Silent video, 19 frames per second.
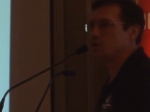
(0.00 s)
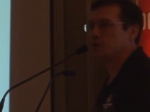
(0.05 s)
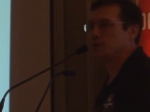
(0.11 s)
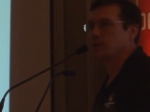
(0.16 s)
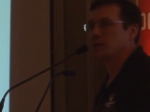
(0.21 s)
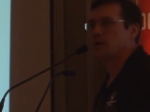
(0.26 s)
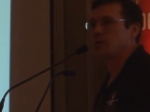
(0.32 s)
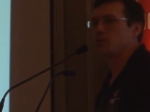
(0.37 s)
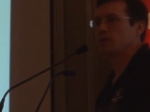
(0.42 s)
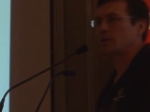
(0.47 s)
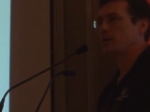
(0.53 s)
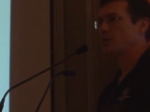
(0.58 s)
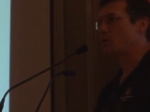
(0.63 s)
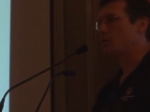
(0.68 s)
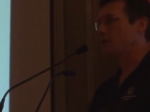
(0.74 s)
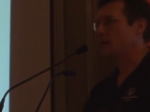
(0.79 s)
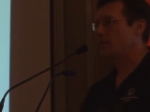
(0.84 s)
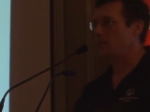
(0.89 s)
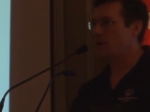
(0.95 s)
Je n'ai rien contre les
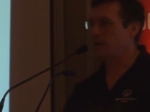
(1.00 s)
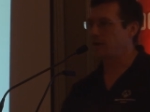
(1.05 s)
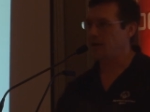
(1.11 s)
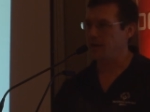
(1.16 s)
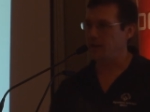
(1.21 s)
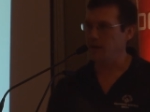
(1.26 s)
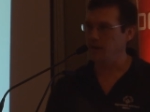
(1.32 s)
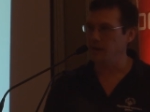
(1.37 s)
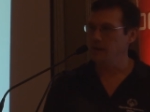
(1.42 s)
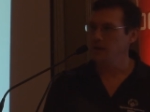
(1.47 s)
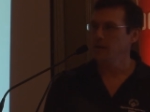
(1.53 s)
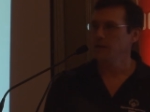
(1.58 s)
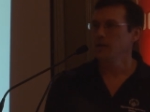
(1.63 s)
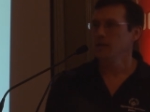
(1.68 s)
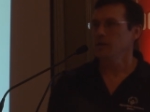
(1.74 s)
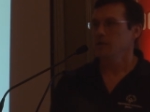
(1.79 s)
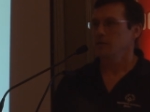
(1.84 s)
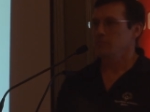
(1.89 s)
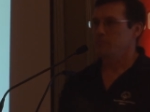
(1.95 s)
comptables agréés,
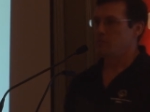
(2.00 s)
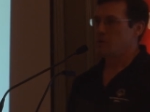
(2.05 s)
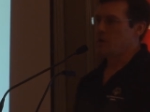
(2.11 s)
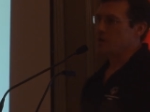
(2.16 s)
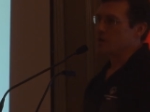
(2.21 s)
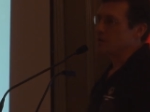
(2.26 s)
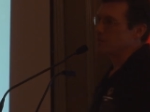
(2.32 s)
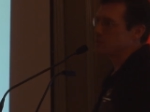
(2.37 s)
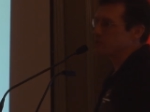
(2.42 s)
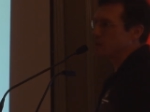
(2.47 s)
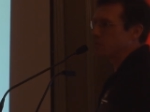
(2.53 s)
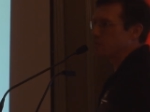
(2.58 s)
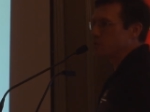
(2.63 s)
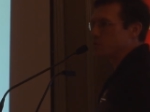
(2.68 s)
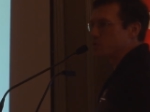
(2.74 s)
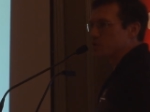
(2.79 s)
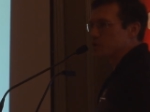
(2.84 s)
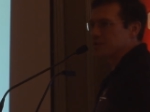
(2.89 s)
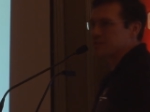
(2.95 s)
mais il me semble
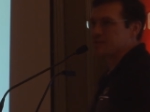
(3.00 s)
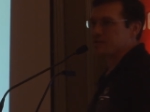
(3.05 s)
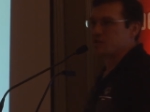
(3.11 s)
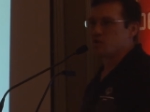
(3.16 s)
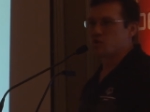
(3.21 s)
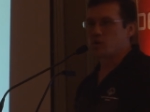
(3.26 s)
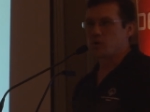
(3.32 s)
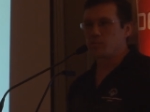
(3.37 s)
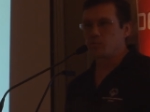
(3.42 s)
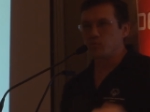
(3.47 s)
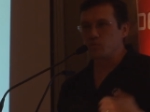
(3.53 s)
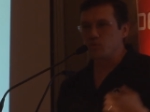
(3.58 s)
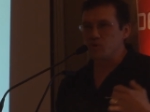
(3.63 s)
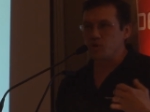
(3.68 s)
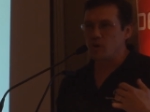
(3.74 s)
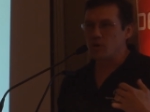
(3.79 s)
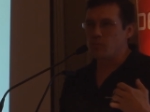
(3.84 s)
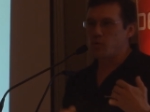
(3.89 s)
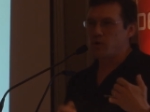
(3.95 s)
que ça, c'est une job où il
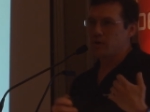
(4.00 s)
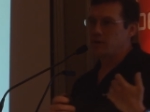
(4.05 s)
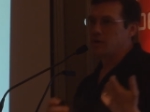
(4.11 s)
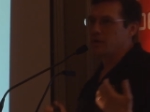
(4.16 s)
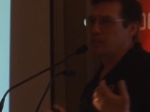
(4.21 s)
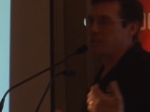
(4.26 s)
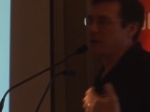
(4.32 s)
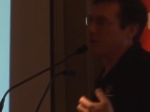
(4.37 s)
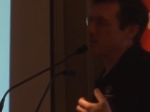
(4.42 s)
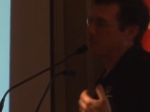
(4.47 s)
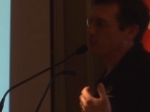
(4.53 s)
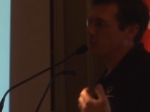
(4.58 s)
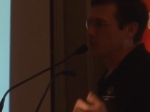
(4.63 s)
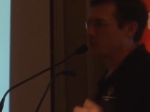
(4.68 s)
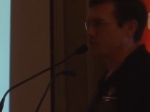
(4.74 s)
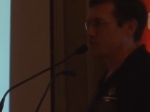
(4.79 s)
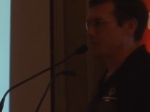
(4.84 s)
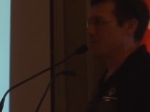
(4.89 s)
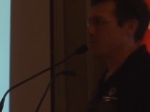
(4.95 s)
y a moins de,
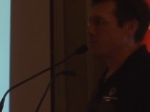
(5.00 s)
créativité.